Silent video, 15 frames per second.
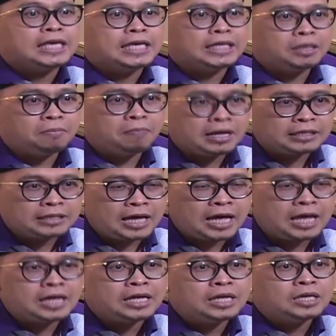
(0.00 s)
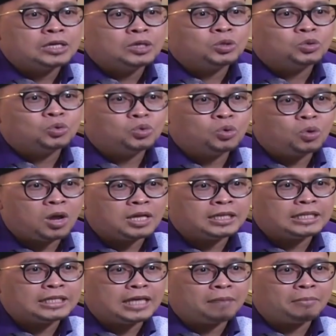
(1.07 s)
Kita baca
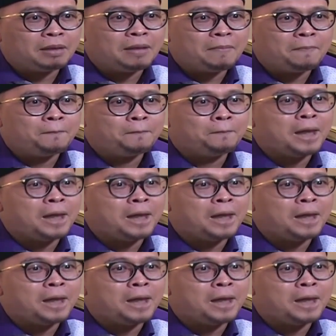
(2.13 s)
surat yang memang